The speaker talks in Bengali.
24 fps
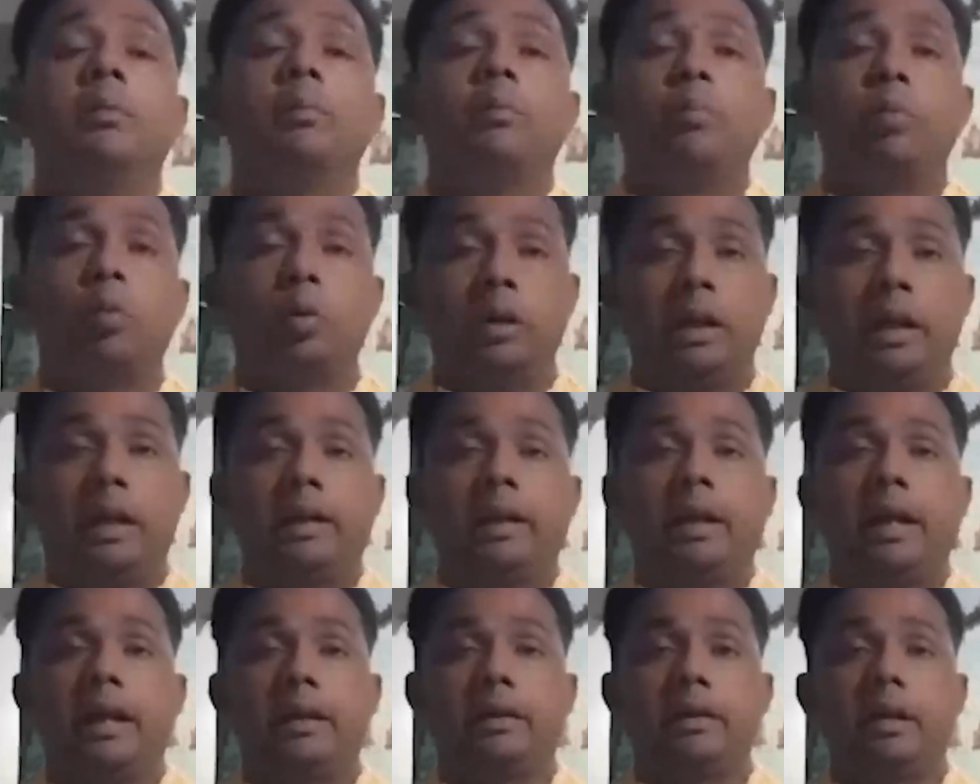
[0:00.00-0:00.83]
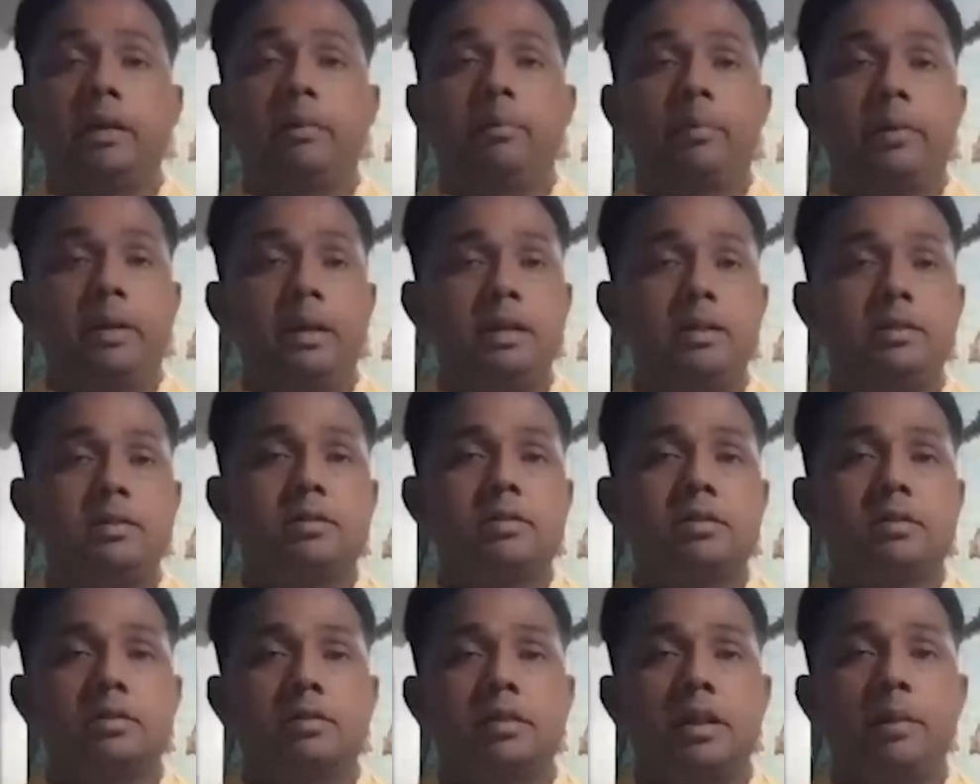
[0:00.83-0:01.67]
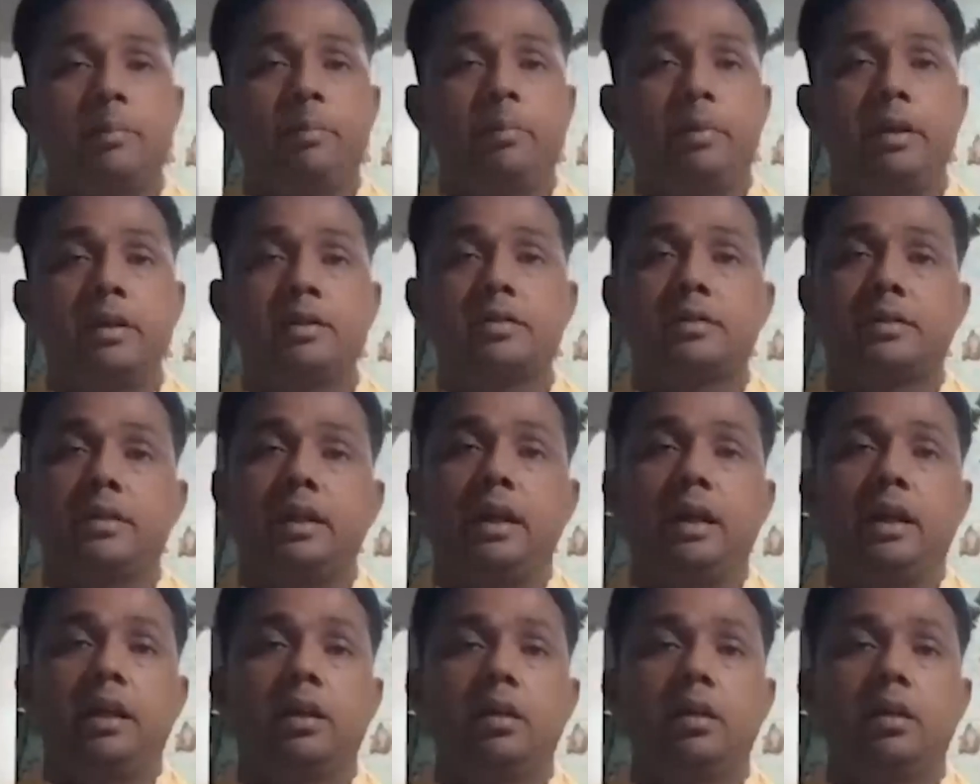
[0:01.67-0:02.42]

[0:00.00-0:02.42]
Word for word: পুলের হ্যাঙ্গিং ব্রিজ সেই ব্রিজকে